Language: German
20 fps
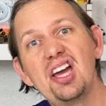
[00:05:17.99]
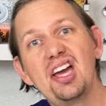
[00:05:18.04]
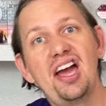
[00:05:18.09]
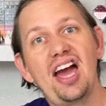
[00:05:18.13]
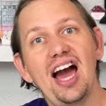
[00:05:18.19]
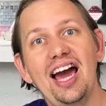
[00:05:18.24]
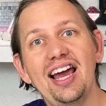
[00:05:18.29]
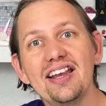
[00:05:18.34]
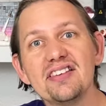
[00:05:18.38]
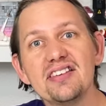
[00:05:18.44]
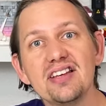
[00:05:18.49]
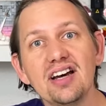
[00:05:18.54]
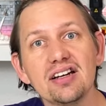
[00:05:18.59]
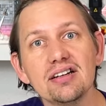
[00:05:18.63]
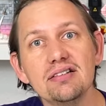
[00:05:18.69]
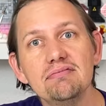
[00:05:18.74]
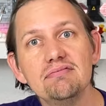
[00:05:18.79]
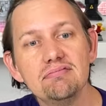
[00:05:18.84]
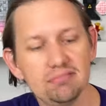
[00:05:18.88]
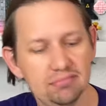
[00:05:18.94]
Geile
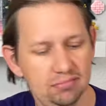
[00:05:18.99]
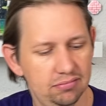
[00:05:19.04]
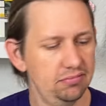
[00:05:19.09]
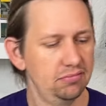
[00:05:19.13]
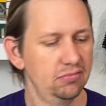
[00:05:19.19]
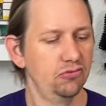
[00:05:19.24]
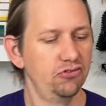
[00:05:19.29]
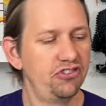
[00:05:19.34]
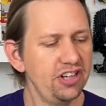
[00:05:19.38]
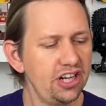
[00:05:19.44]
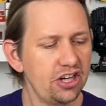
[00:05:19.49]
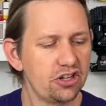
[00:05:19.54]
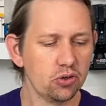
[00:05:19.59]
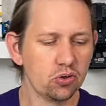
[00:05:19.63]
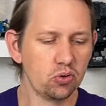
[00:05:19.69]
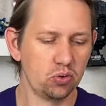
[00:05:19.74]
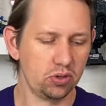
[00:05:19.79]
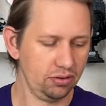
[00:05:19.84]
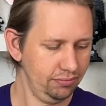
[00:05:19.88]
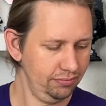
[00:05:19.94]
Sache. Finde ich
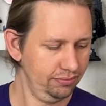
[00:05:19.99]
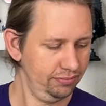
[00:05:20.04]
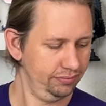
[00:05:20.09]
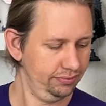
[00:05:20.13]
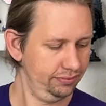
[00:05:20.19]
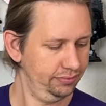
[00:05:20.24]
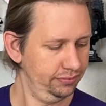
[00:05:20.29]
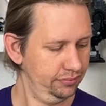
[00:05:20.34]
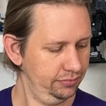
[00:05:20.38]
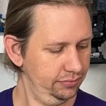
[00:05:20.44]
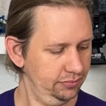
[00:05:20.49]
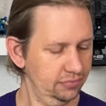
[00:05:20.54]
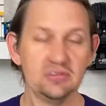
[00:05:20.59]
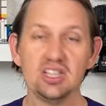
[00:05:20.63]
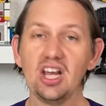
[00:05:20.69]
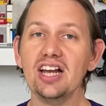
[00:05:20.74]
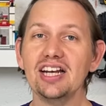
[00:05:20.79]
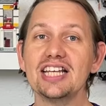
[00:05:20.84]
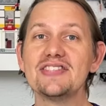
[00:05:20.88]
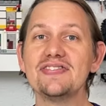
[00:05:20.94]
schon gut.
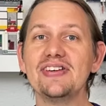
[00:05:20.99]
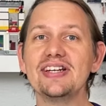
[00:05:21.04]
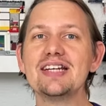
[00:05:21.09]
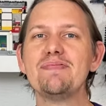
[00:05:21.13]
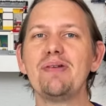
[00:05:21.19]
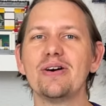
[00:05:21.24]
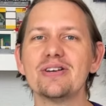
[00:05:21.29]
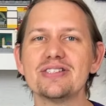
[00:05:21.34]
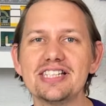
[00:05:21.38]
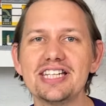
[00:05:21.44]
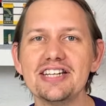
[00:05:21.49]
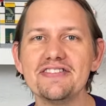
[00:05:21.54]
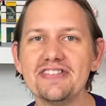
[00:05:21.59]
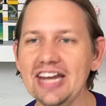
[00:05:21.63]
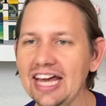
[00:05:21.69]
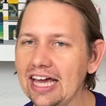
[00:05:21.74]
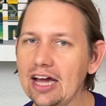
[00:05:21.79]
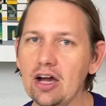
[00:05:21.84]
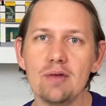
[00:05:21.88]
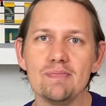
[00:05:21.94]
So, das waren die positiven
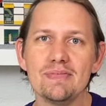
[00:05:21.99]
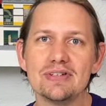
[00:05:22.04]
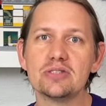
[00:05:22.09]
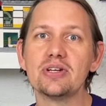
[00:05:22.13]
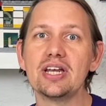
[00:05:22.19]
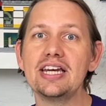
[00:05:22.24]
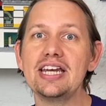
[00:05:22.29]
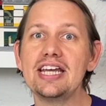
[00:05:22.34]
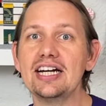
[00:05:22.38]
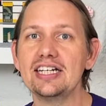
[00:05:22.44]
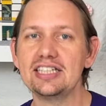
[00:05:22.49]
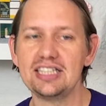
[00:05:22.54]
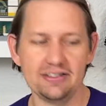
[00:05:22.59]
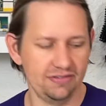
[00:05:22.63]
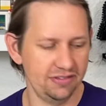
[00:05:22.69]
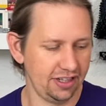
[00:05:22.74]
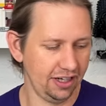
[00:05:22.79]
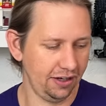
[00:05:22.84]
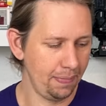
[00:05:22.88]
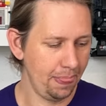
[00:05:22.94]
Dinge. Kommen wir zu den
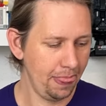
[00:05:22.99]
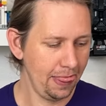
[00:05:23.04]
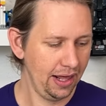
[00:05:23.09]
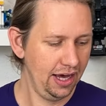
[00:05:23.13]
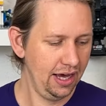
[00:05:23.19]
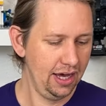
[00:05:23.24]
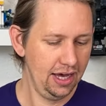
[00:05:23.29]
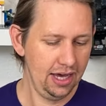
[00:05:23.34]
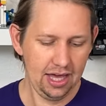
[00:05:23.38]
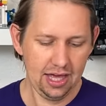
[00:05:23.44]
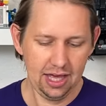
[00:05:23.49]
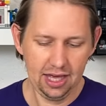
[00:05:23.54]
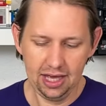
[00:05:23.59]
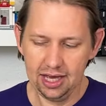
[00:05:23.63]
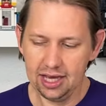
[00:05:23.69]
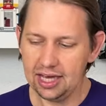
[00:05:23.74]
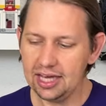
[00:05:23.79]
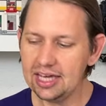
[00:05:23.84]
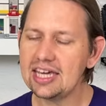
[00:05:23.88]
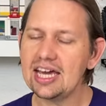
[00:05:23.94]
negativen Dingen.
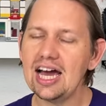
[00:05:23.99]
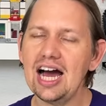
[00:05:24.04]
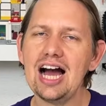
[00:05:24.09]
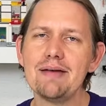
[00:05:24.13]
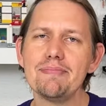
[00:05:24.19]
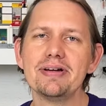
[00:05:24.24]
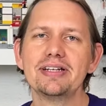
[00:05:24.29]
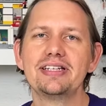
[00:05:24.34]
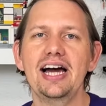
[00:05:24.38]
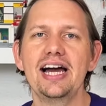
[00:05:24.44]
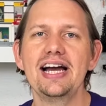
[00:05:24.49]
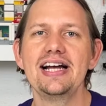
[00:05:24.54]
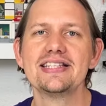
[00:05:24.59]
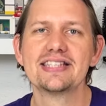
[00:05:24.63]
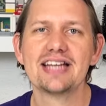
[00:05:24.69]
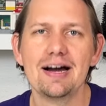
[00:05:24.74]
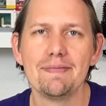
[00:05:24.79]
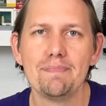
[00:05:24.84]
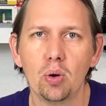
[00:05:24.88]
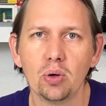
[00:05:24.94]
Ich habe
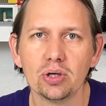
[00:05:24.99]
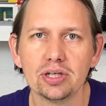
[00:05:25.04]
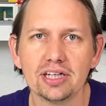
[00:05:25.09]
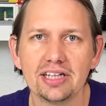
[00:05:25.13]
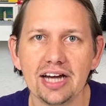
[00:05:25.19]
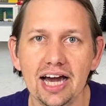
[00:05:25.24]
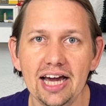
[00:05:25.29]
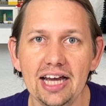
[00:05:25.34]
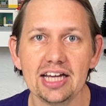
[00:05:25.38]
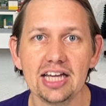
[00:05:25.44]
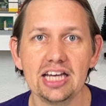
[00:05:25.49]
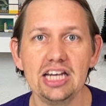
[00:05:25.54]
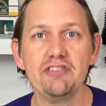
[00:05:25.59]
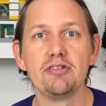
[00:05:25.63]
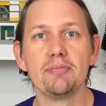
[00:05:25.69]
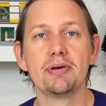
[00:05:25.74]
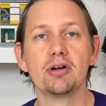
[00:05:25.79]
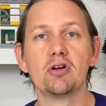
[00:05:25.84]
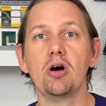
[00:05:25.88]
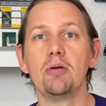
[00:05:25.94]
teils kaputte Teile
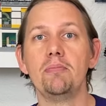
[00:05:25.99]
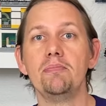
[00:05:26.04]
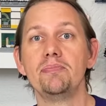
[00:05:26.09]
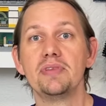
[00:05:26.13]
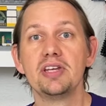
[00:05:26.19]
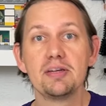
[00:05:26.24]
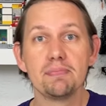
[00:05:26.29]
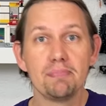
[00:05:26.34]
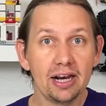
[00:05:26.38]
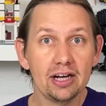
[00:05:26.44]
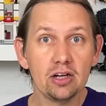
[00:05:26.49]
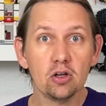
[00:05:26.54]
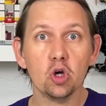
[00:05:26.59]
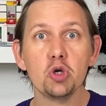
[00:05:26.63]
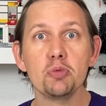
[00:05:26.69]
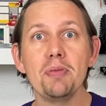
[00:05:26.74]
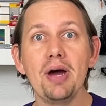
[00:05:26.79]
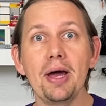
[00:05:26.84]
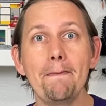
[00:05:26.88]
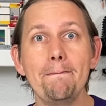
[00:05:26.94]
geliefert bekommen. Ich blende
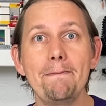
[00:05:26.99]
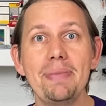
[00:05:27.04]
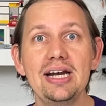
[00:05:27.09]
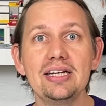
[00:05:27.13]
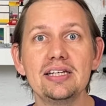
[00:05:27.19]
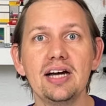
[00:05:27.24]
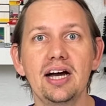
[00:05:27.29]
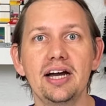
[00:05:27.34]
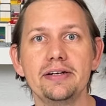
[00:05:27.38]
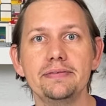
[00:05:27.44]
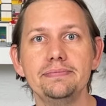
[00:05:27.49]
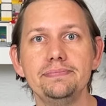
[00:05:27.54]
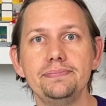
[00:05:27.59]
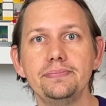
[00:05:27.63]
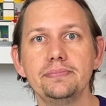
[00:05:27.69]
euch mal ein Bild ein.